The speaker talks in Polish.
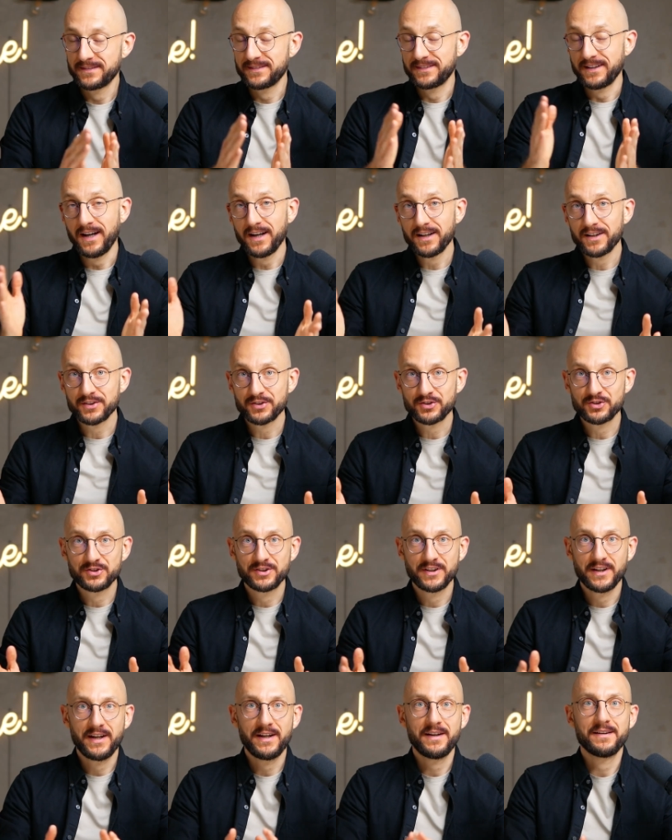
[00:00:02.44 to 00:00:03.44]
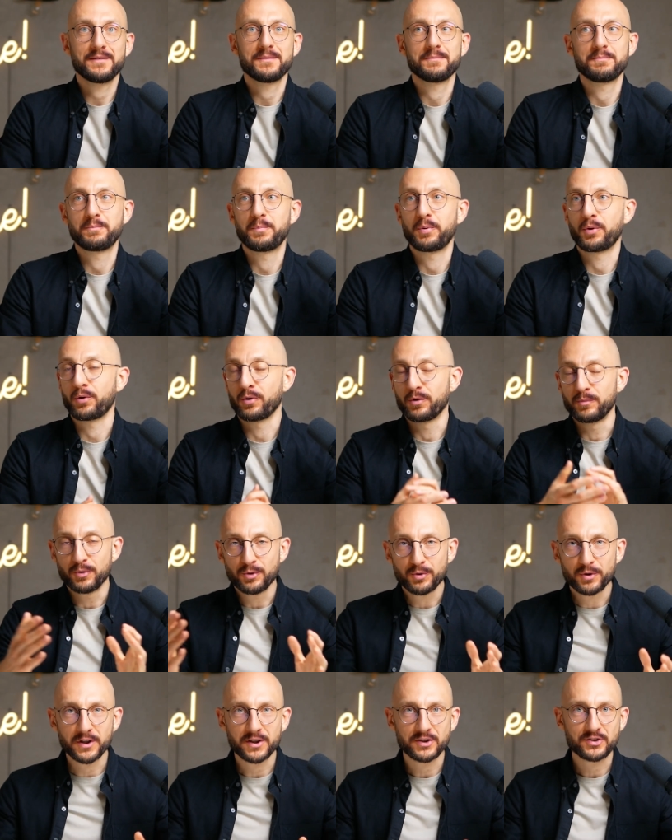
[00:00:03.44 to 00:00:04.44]
starasz się,
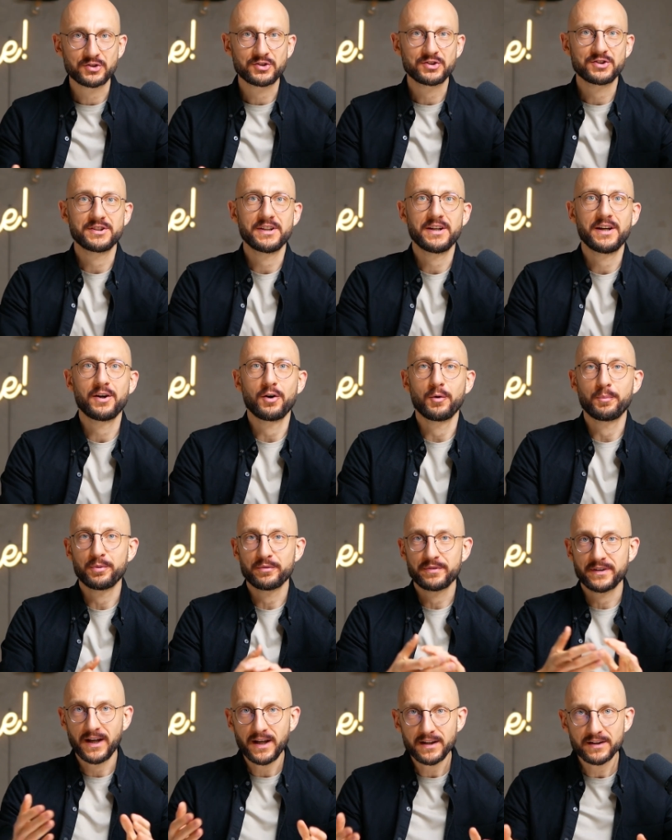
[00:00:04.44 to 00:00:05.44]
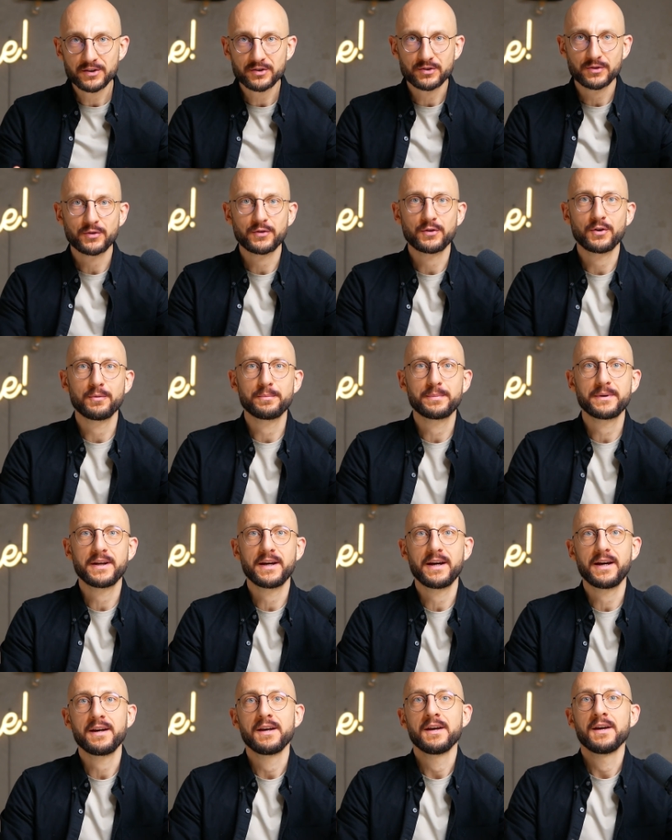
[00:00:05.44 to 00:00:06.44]
promujesz się, opowiadasz o
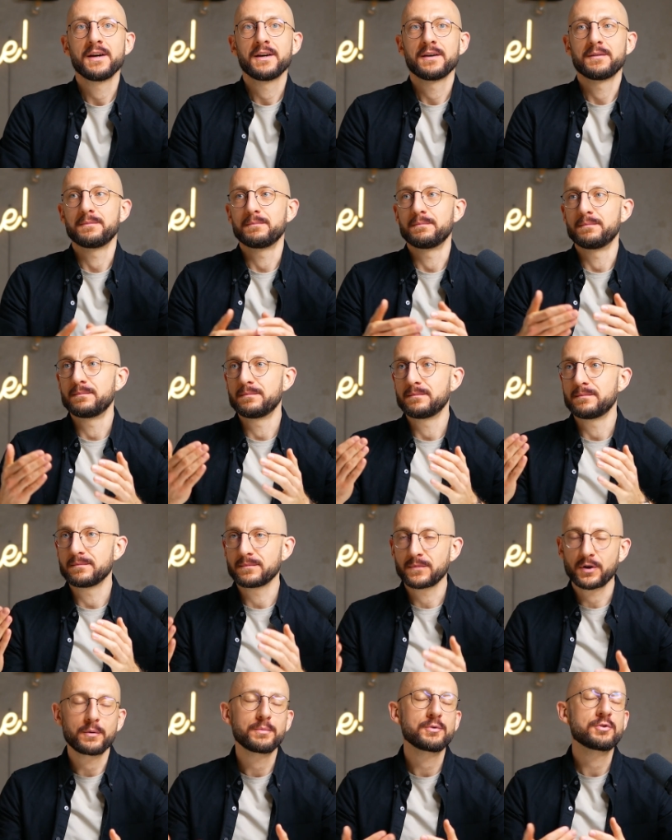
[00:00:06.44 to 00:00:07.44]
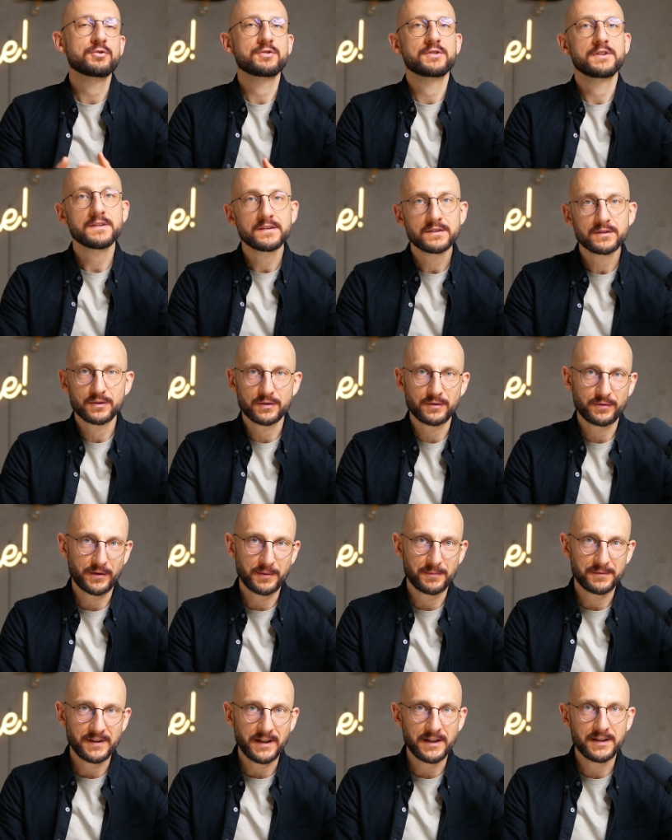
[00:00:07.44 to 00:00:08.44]
sobie, mm, robisz wszystko,
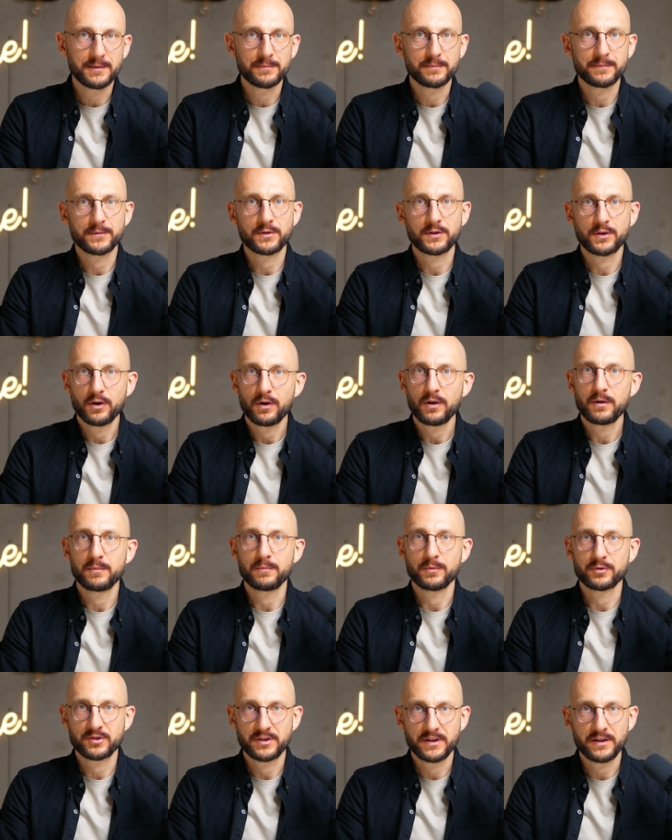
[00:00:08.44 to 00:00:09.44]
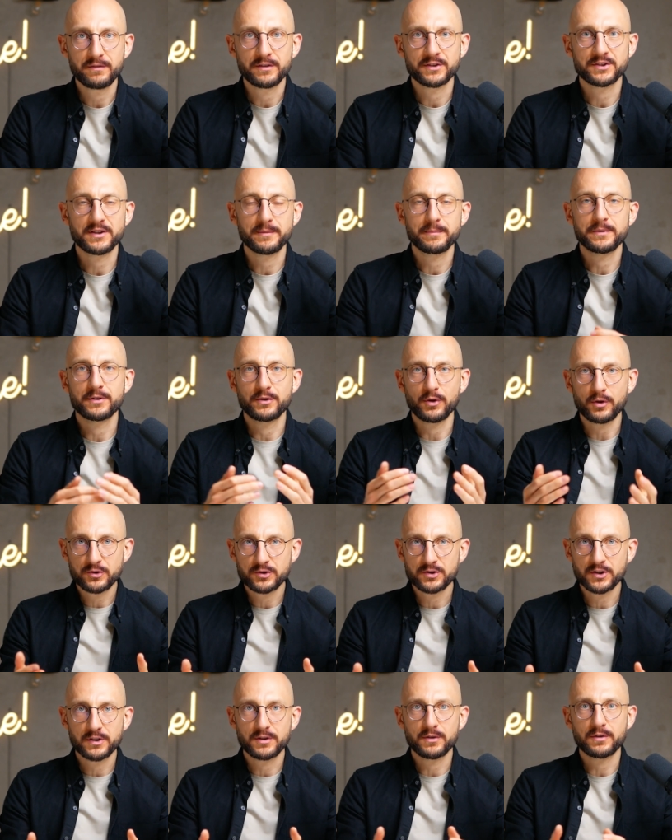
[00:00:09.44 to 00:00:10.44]
Twoim zdaniem, co możliwe, żeby
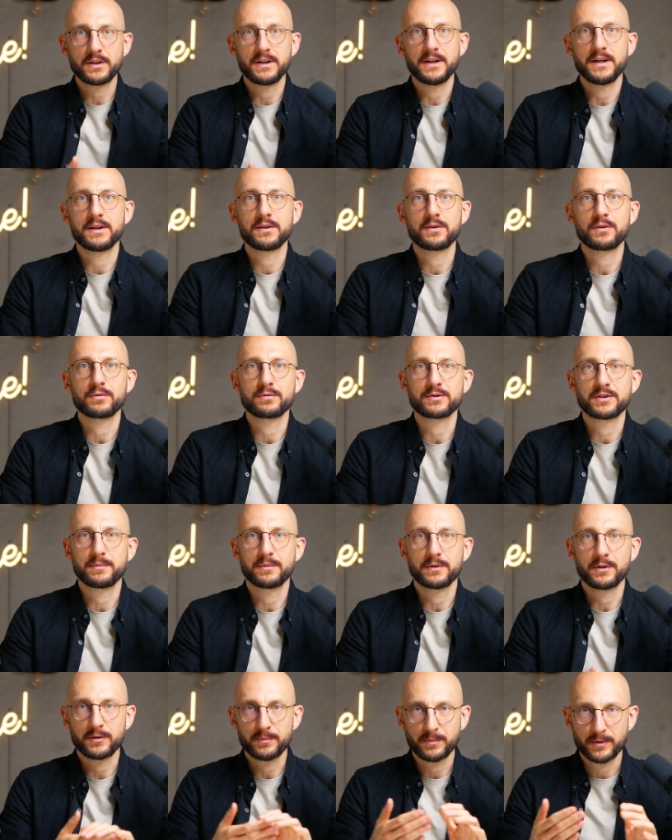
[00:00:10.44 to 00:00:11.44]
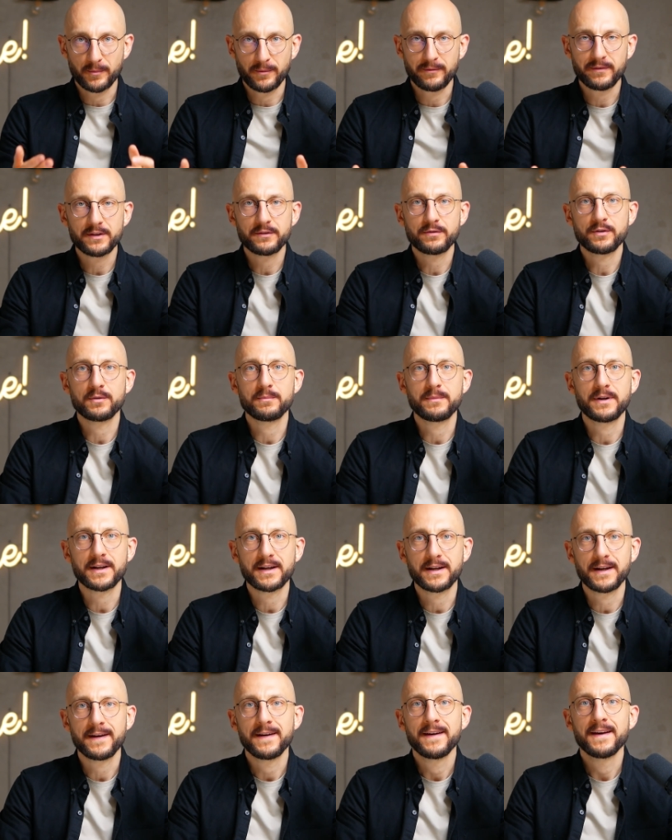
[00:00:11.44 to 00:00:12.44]
dotrzeć do klientów, żeby rozpromować Twoją
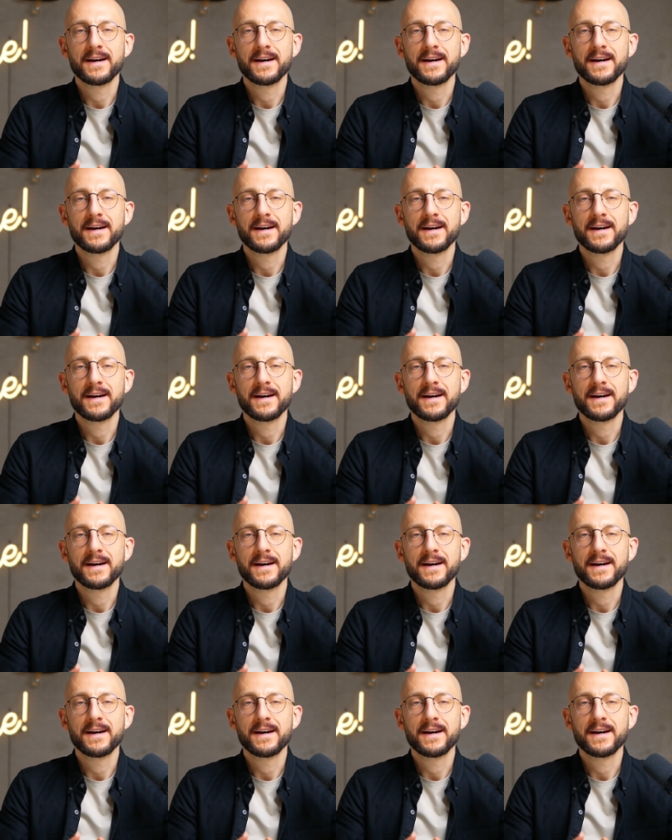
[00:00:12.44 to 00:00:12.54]
markę,